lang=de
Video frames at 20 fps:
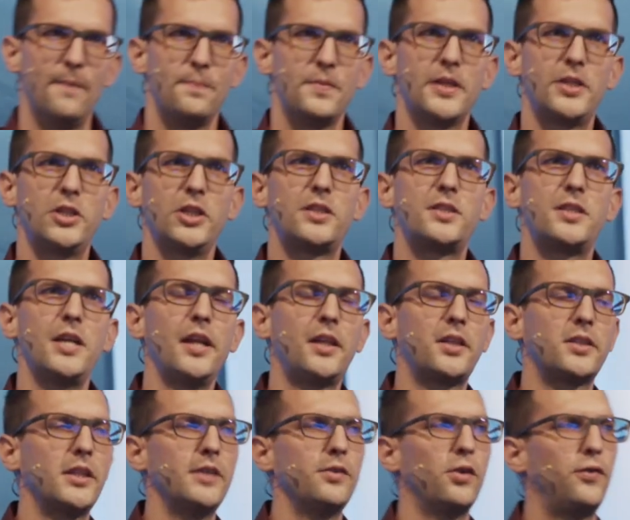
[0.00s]
Es war eine Zeit,
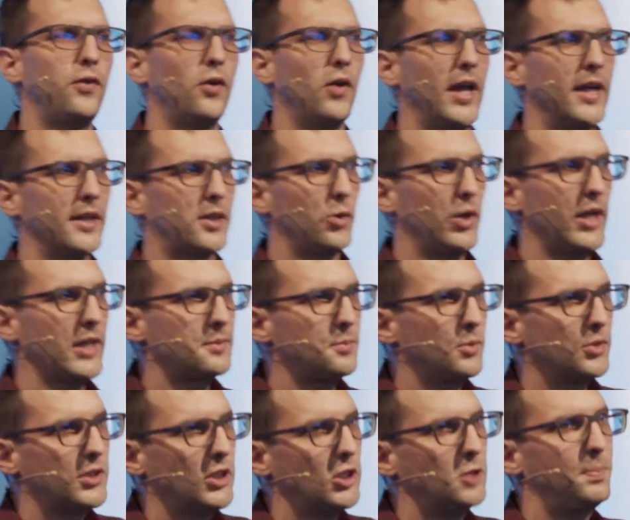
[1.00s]
die von
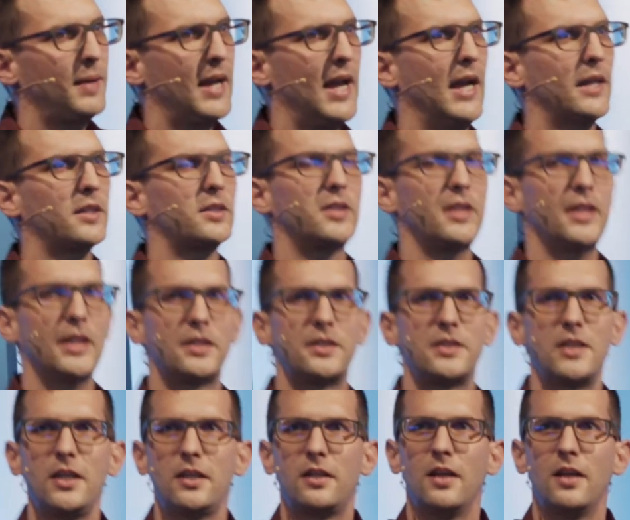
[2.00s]
Egoismus geprägt war, eine Zeit,